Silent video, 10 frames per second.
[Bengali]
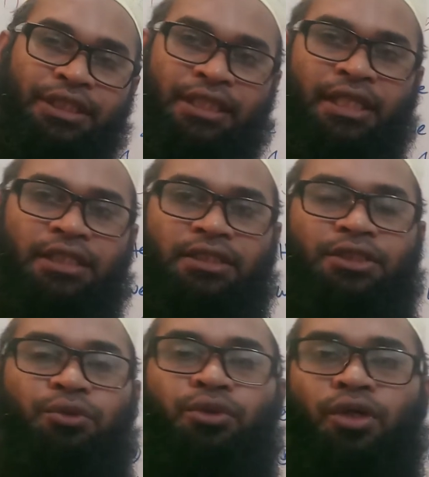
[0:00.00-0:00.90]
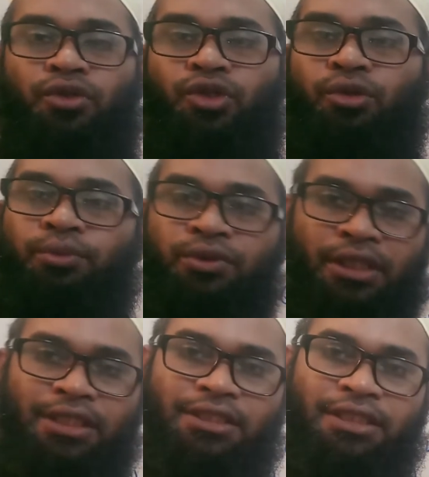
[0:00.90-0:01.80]
শিখিয়ে দিচ্ছি উদাহরণ সহ
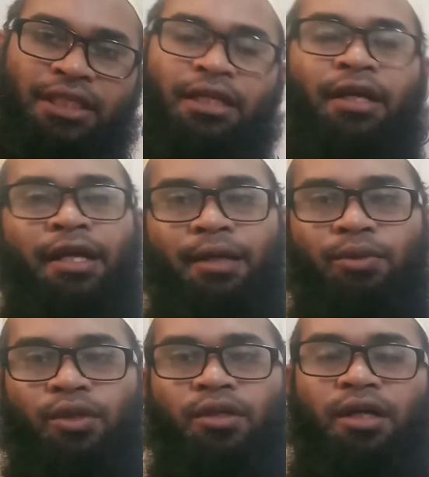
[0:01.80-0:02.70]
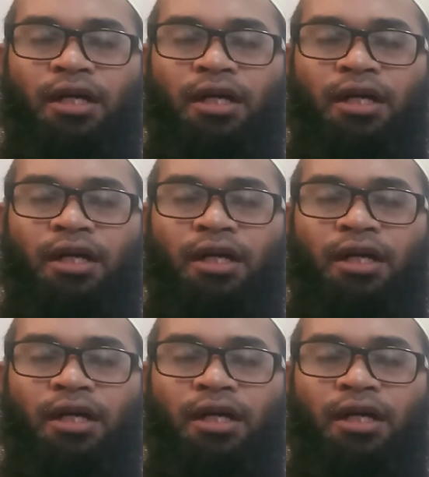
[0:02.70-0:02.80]
বুঝিয়ে দিচ্ছি এবং